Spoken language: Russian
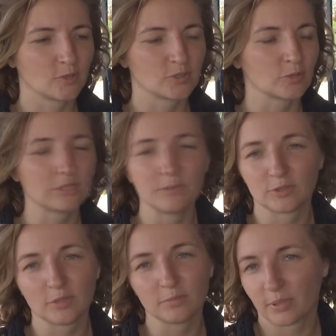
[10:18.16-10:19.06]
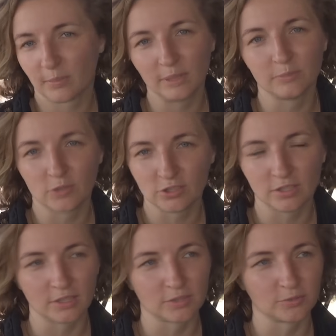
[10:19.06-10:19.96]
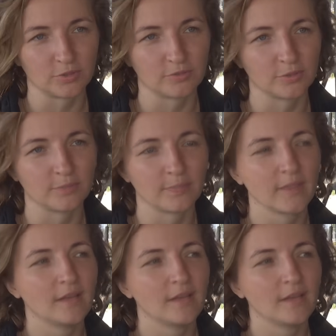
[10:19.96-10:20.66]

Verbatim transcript: то есть русским языком проблем точно нет у него.